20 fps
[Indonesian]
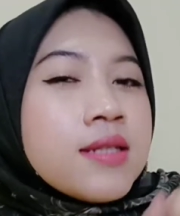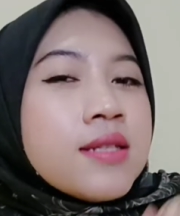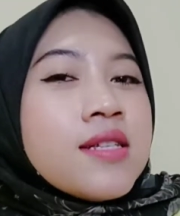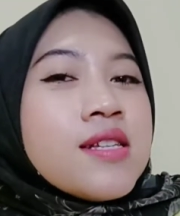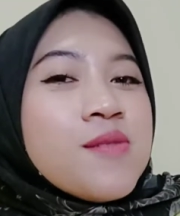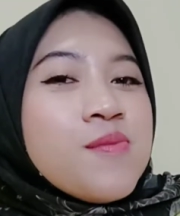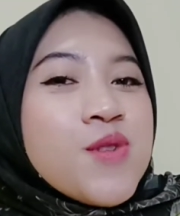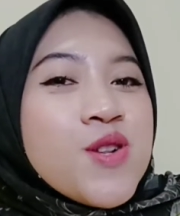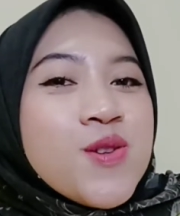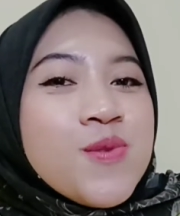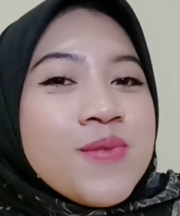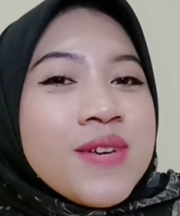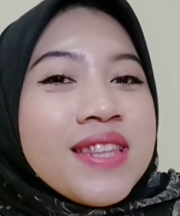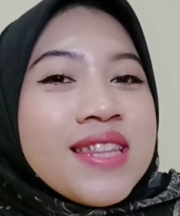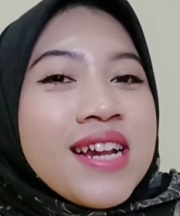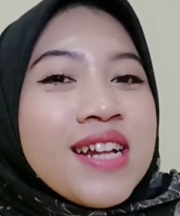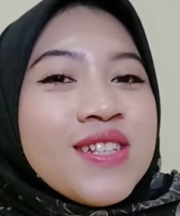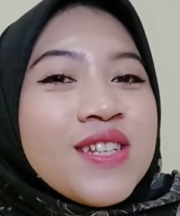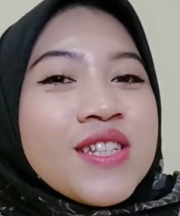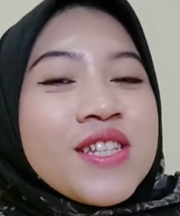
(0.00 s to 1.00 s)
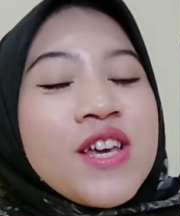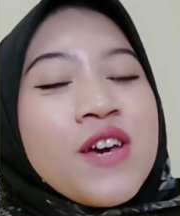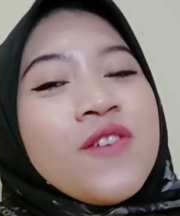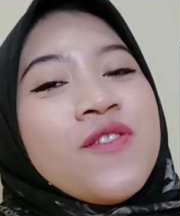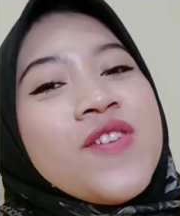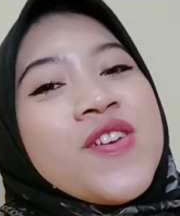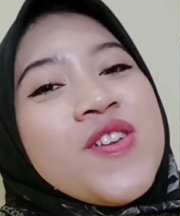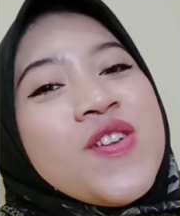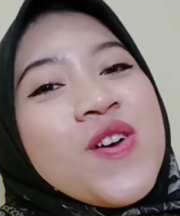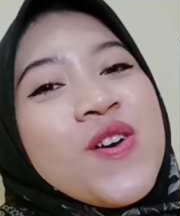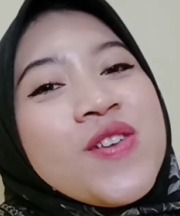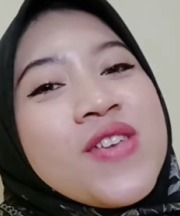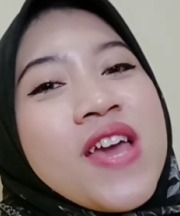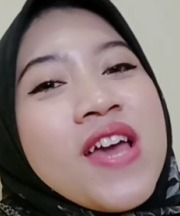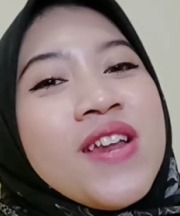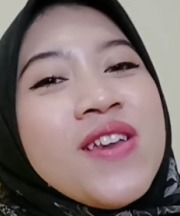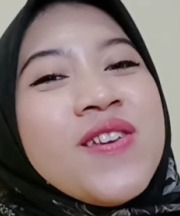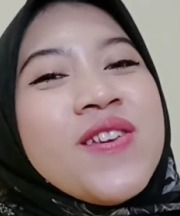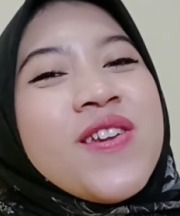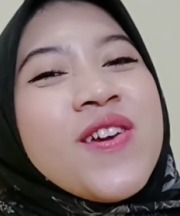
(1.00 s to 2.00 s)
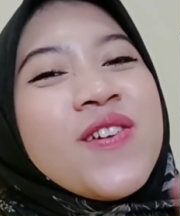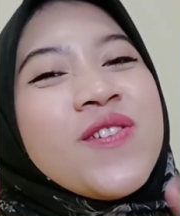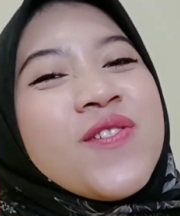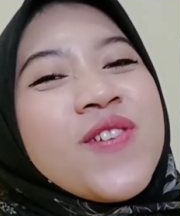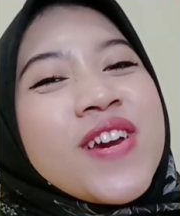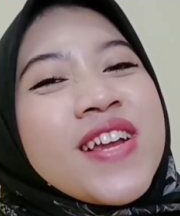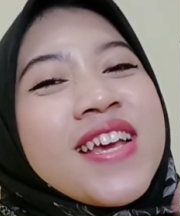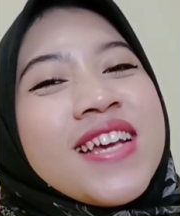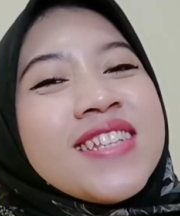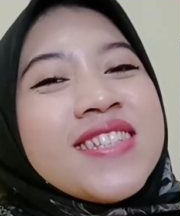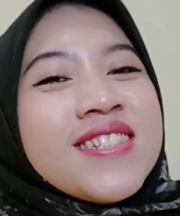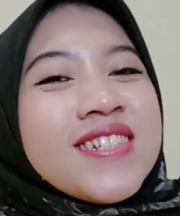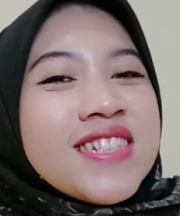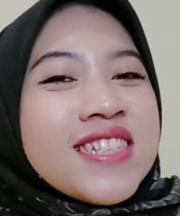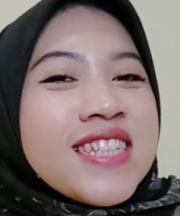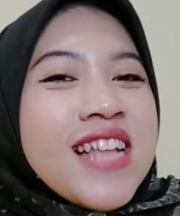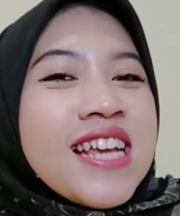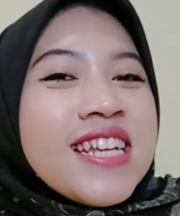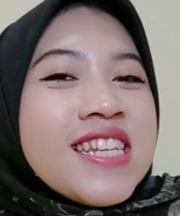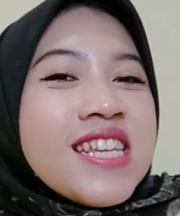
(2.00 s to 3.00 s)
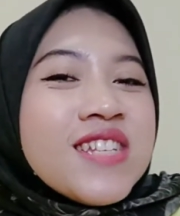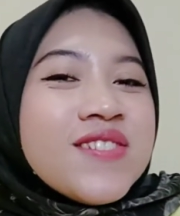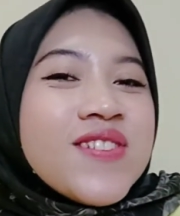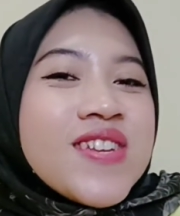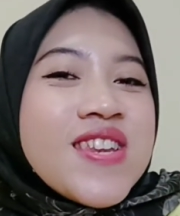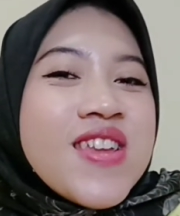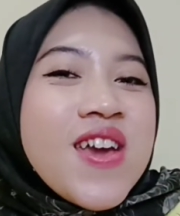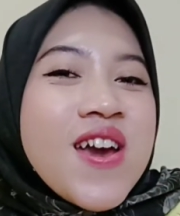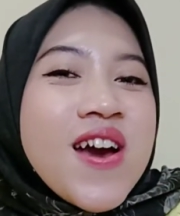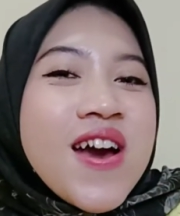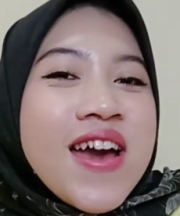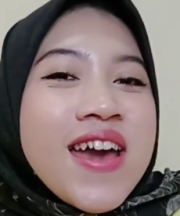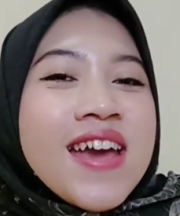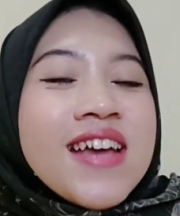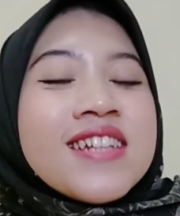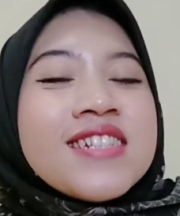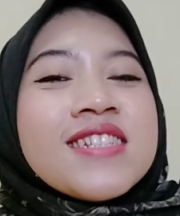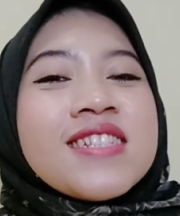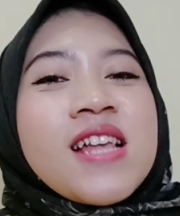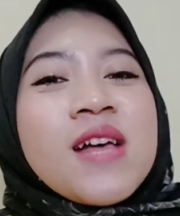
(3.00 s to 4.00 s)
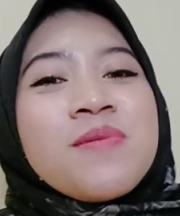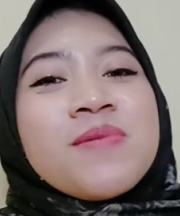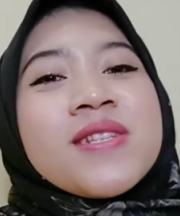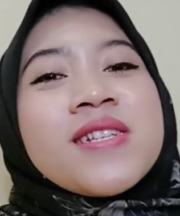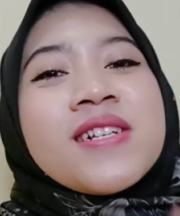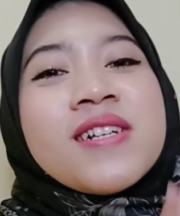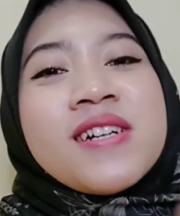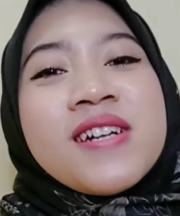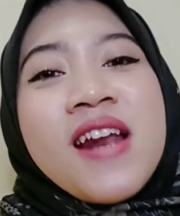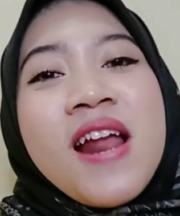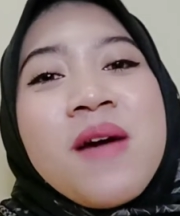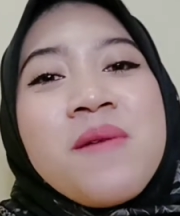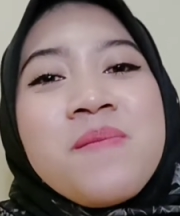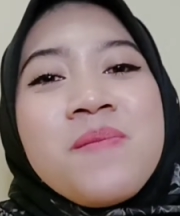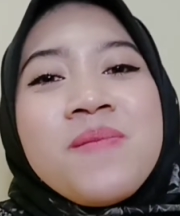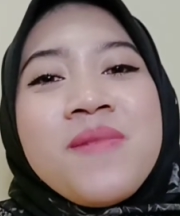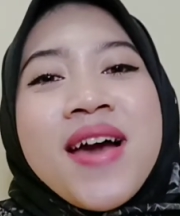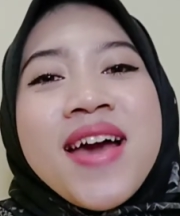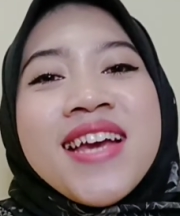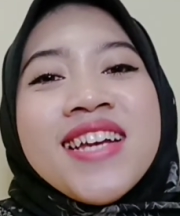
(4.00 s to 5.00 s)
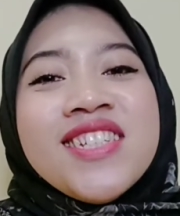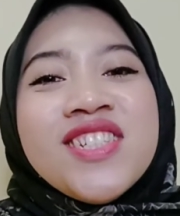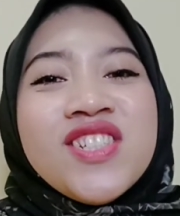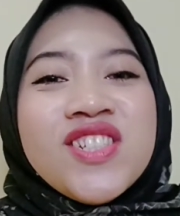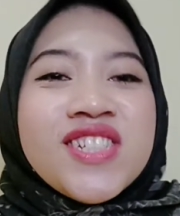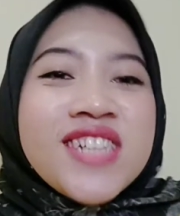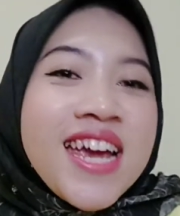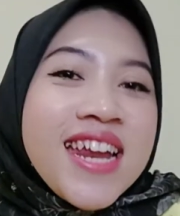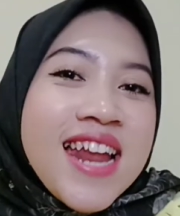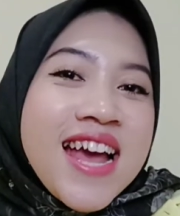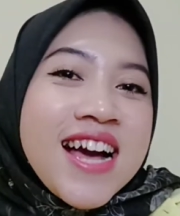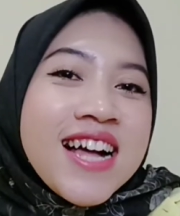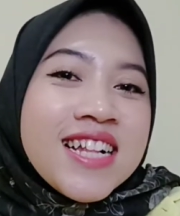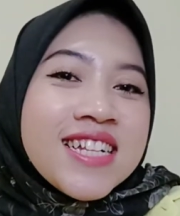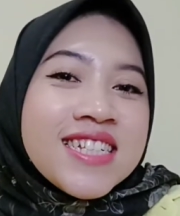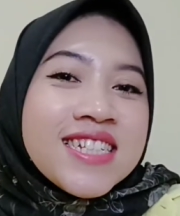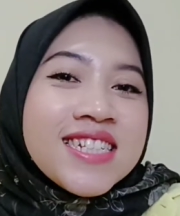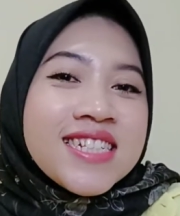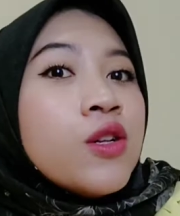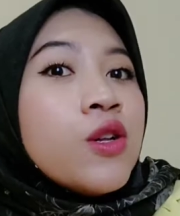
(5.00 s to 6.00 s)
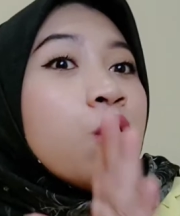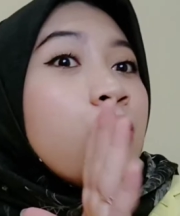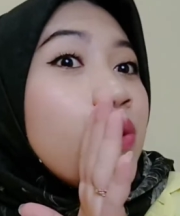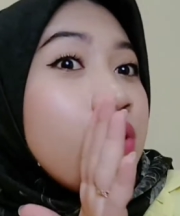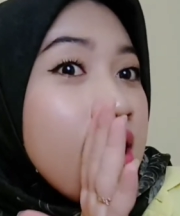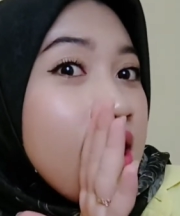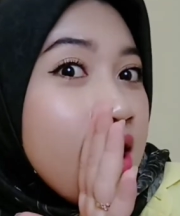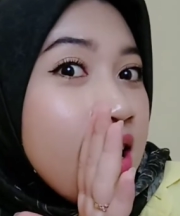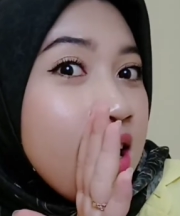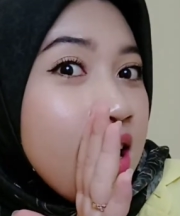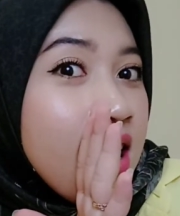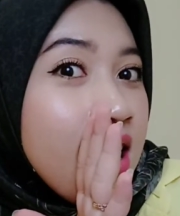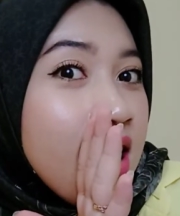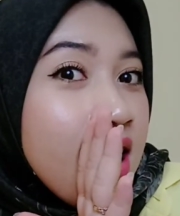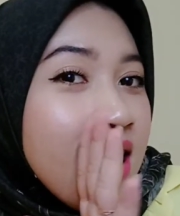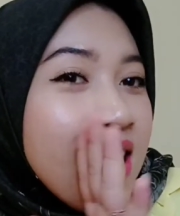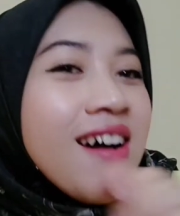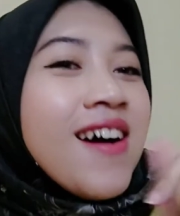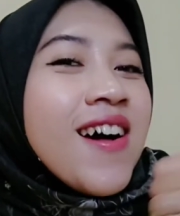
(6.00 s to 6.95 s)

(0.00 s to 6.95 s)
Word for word: sebelum kita lanjut ke videonya Don't forget to like this video and subscribe my channel Udah?